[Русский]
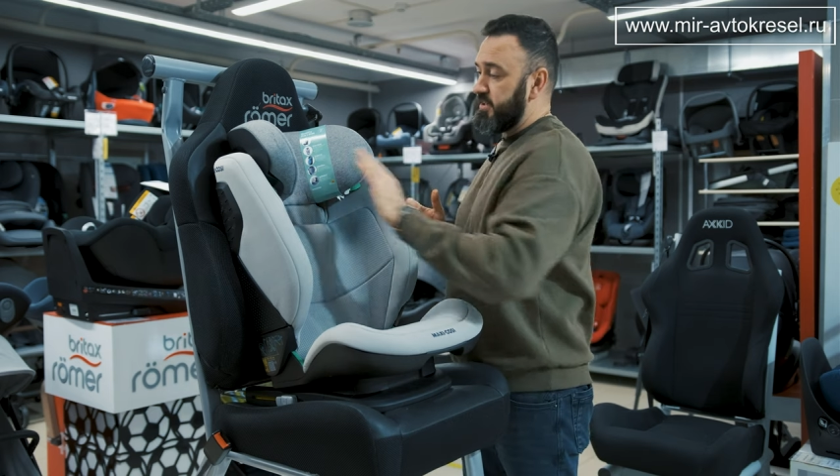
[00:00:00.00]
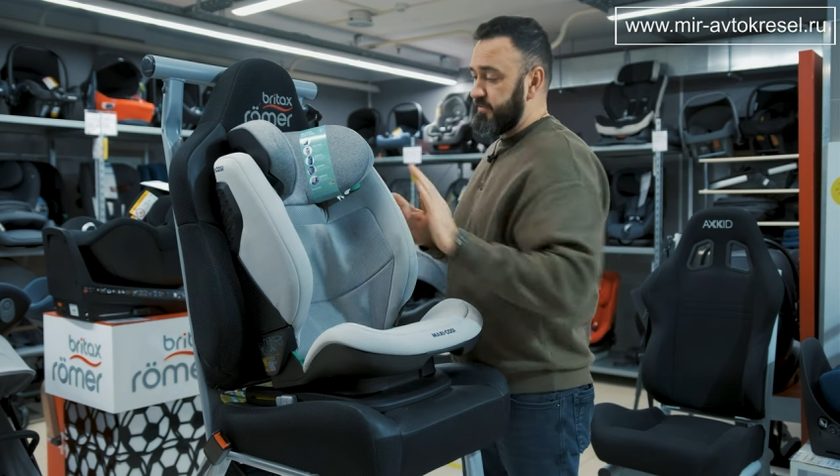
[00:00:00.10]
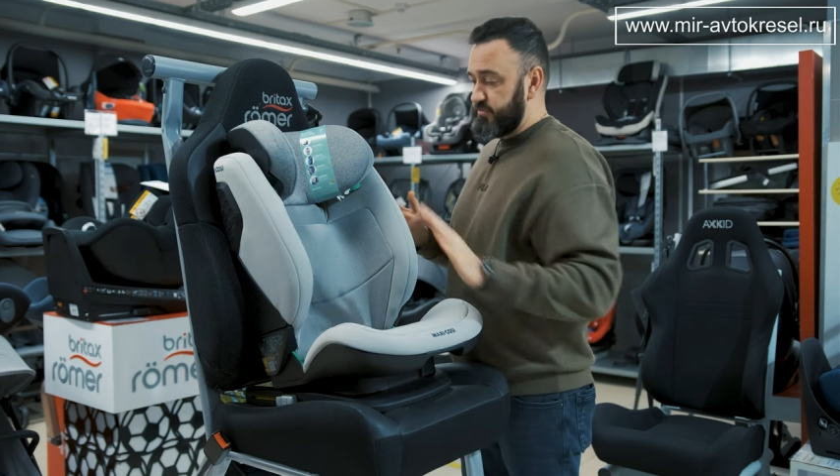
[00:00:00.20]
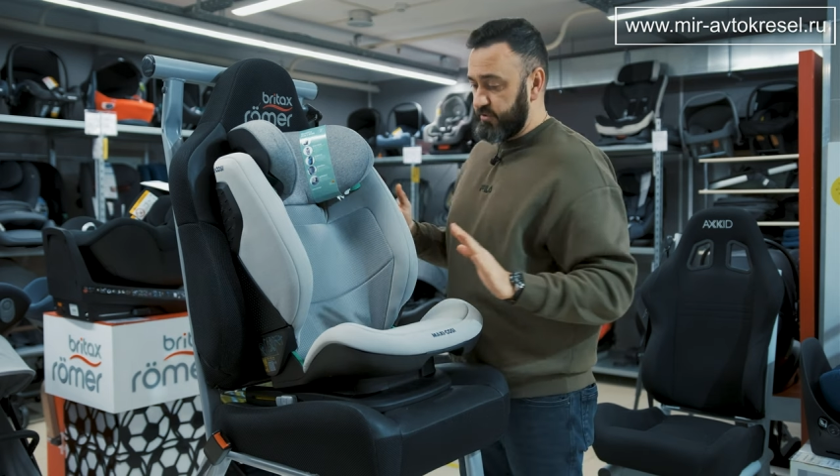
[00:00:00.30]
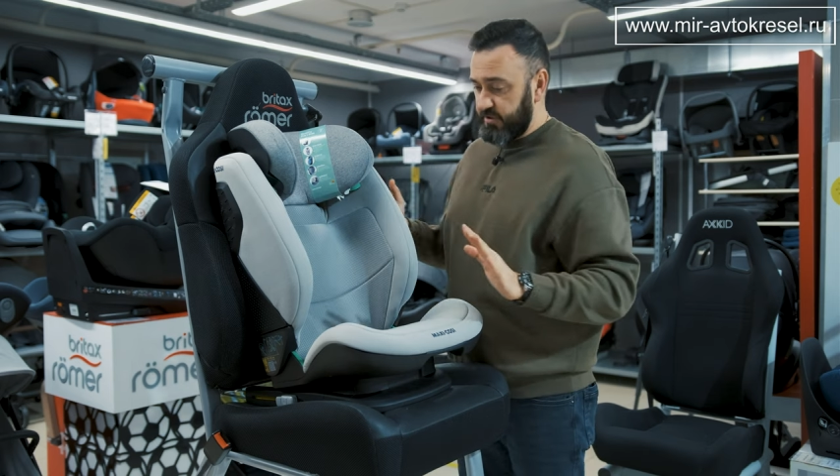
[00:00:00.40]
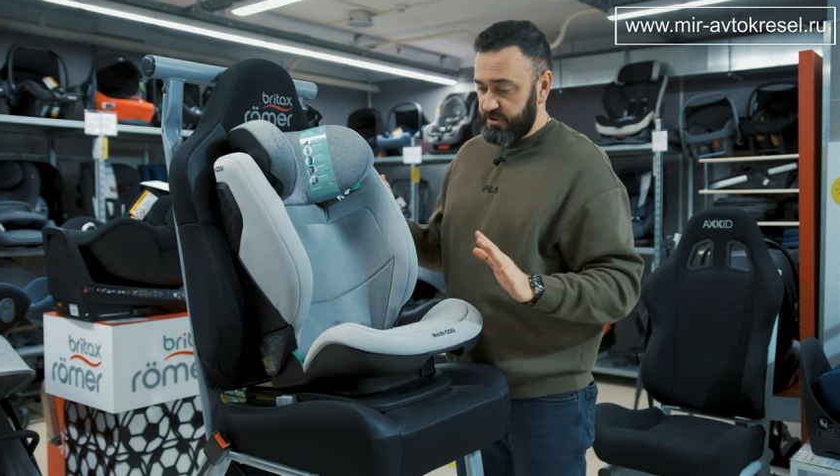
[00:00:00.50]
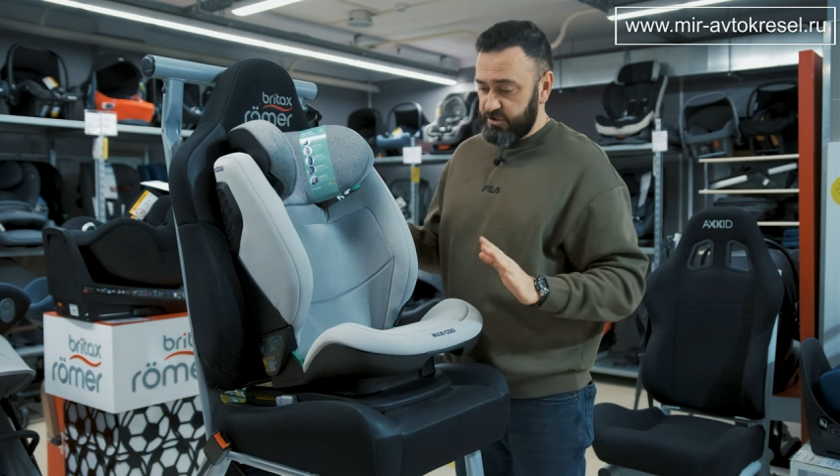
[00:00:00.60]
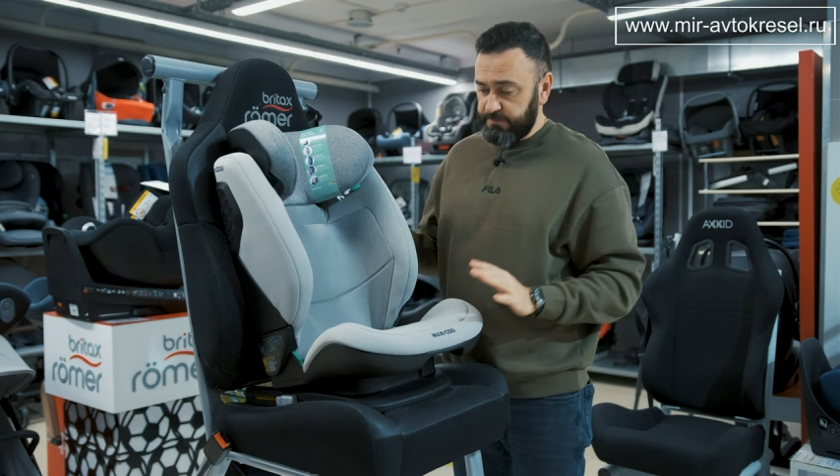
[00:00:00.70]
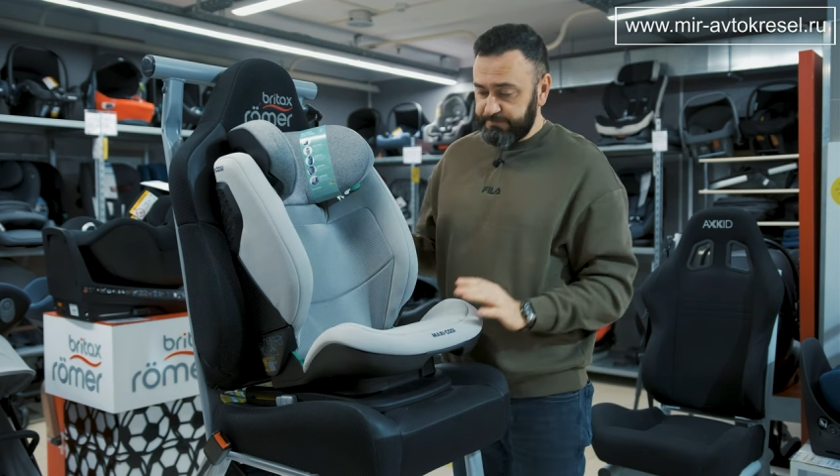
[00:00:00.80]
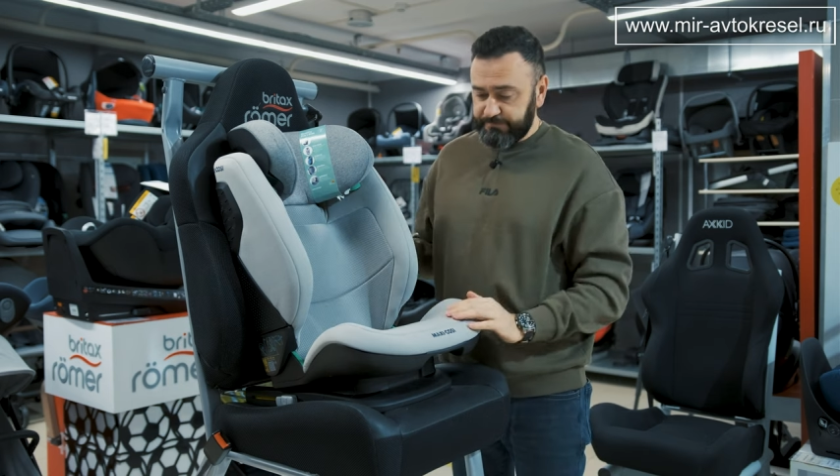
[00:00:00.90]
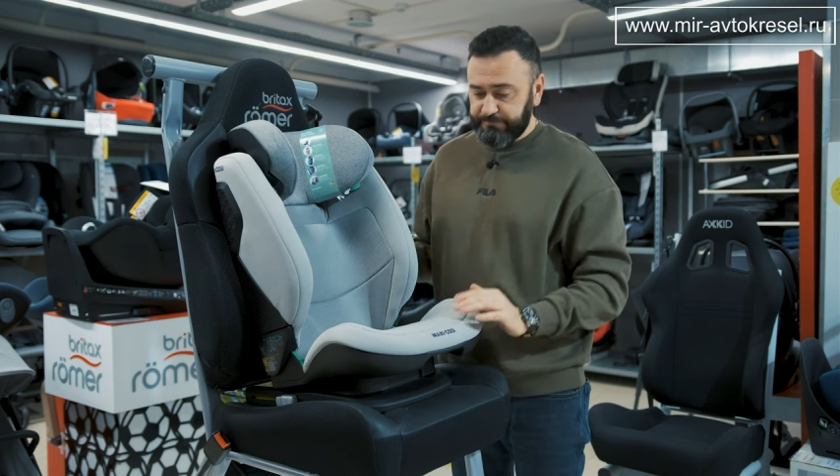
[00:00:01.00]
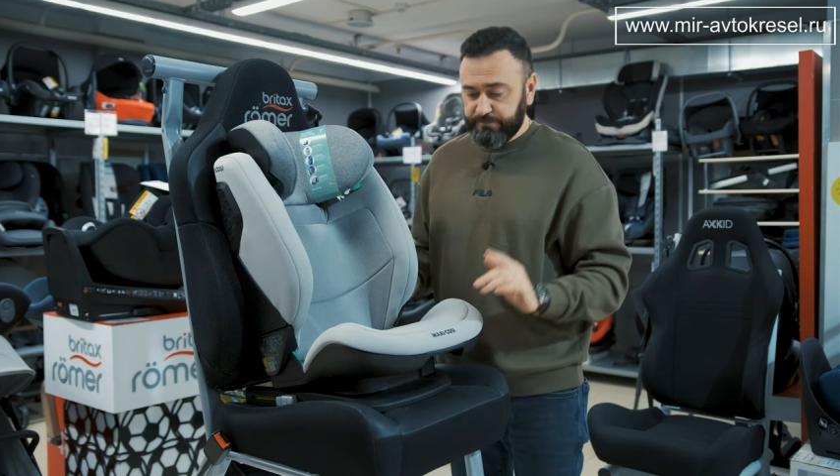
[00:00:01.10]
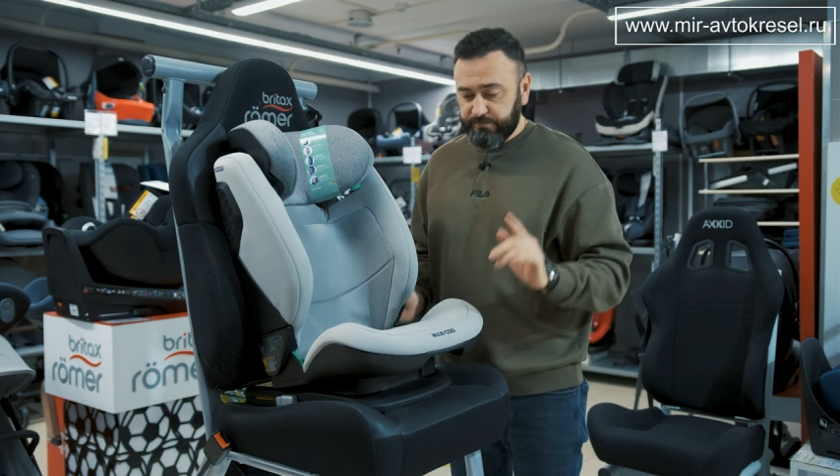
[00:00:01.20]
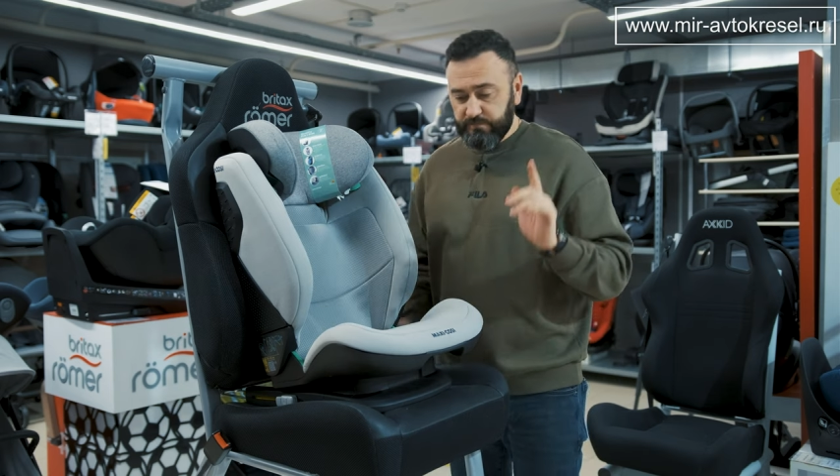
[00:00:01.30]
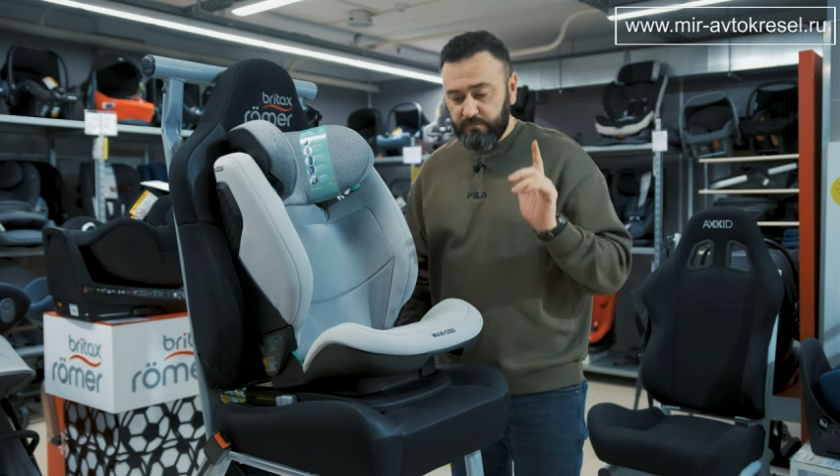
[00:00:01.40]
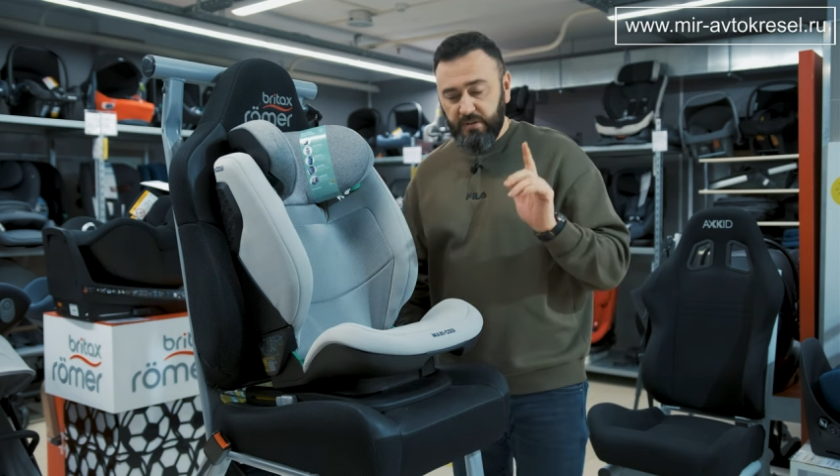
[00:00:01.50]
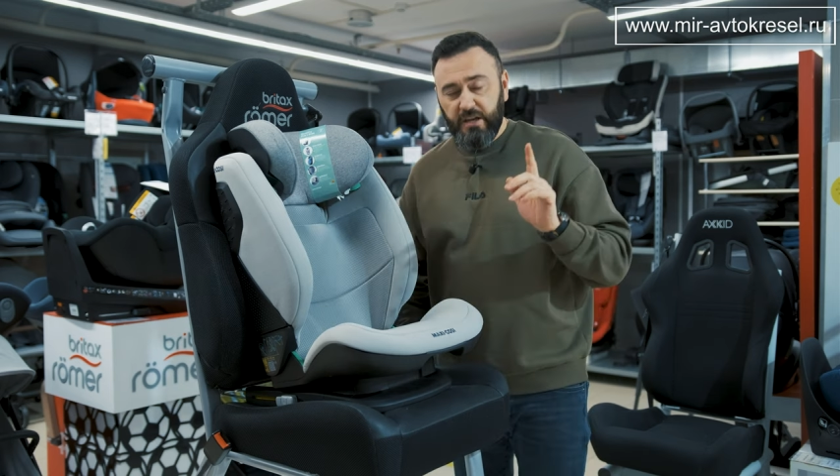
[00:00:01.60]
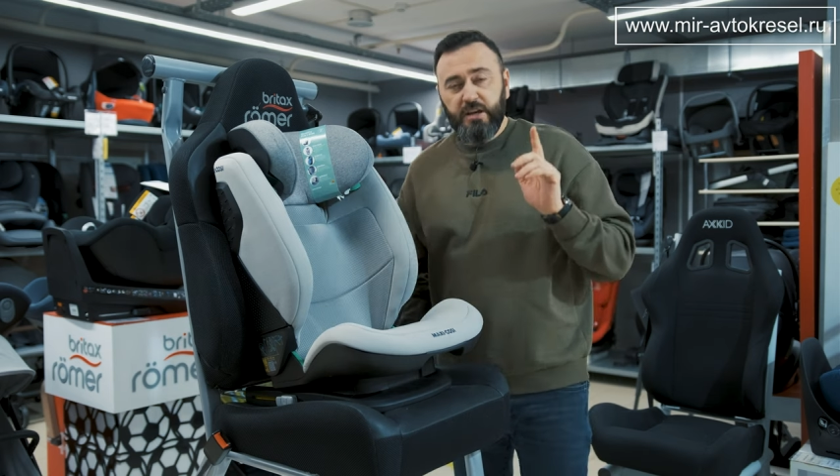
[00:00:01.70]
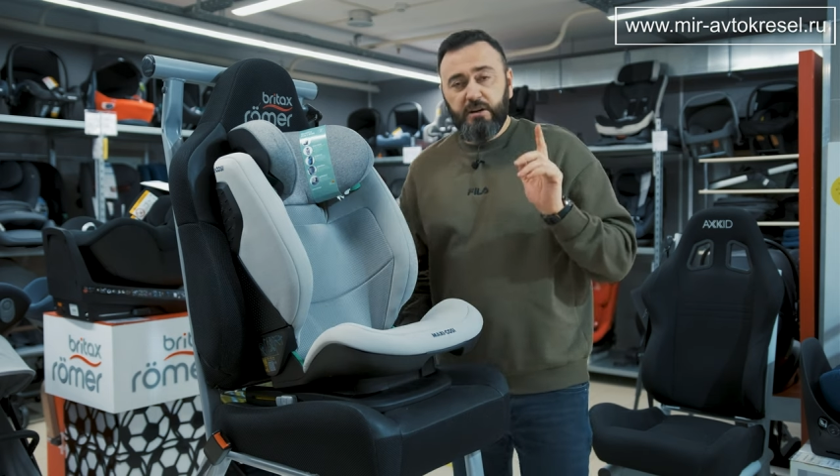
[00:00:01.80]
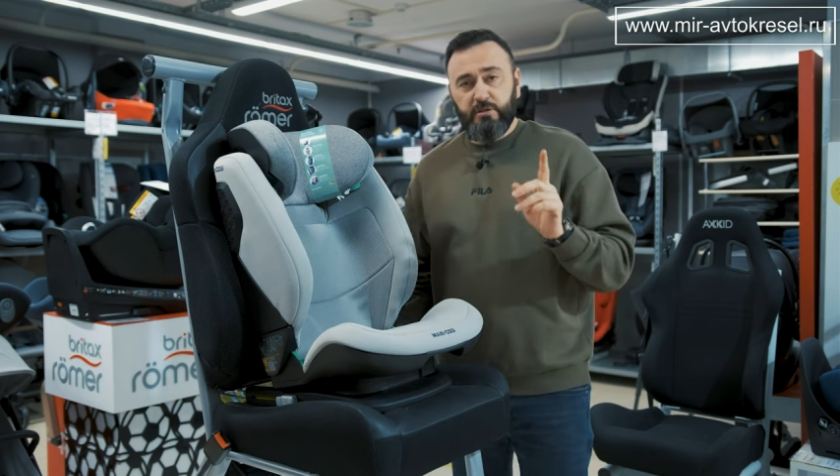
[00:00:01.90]
Все хорошо.
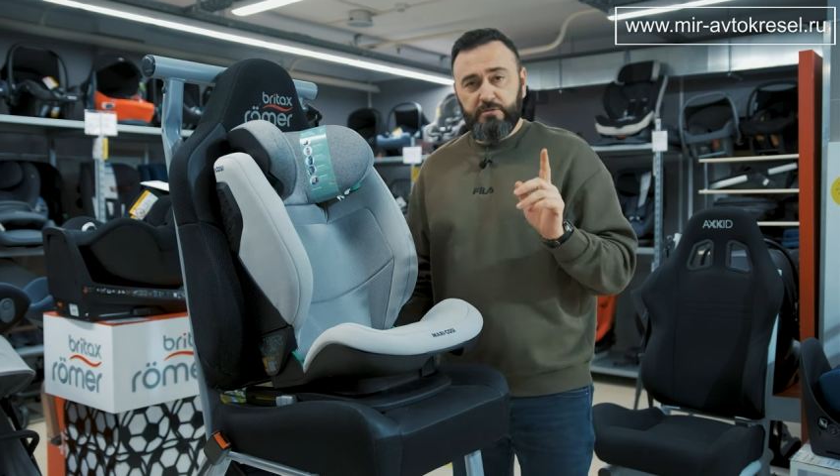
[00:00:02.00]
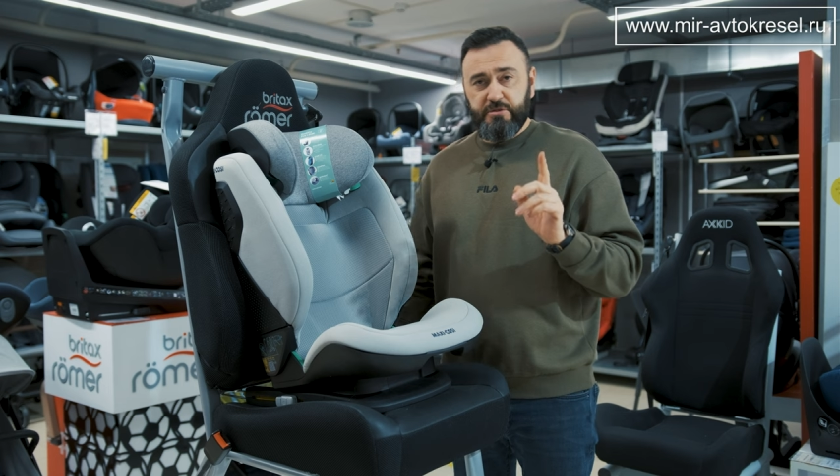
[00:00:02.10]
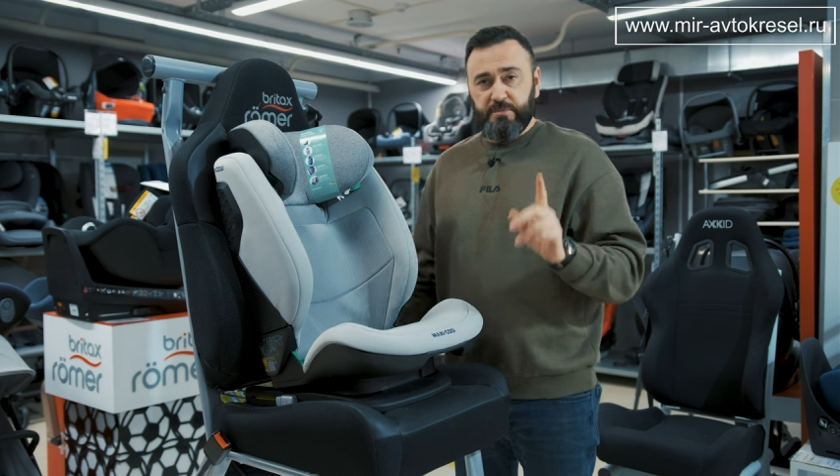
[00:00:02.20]
В общем,